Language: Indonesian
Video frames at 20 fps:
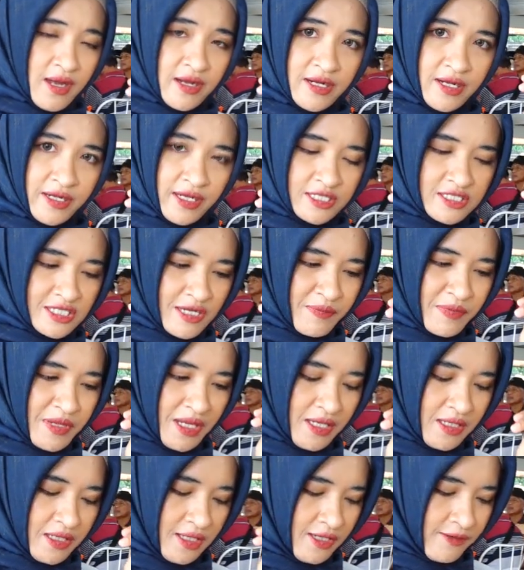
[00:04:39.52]
ada
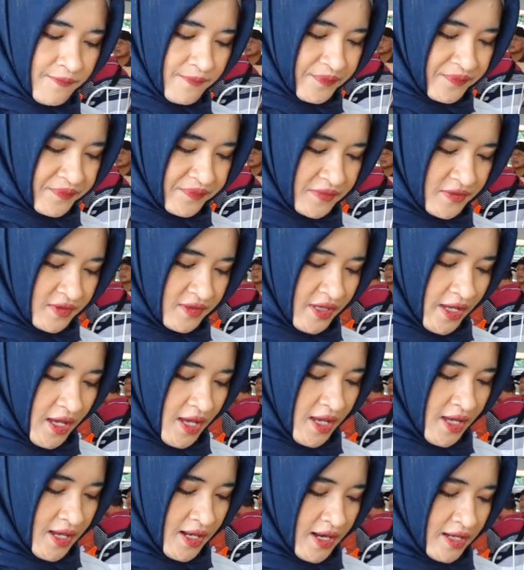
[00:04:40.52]
kecapnya ini oke
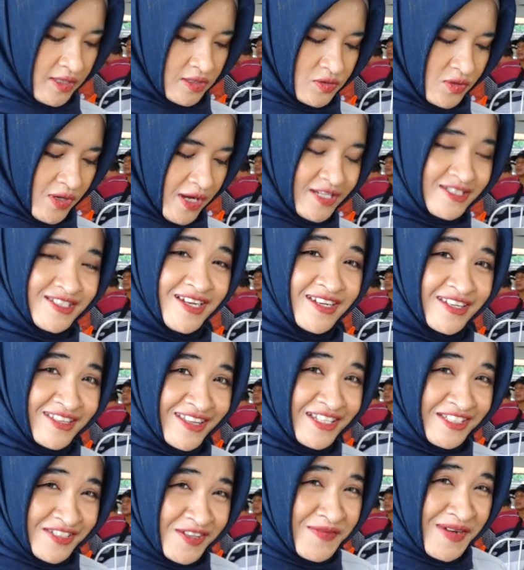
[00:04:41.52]
eh, langsung aja
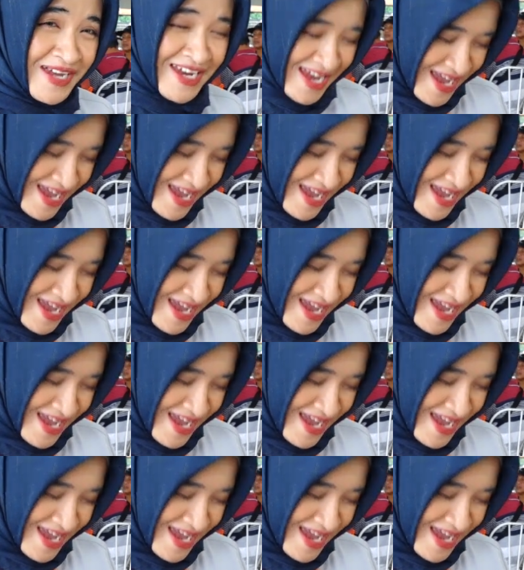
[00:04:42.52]
kita coba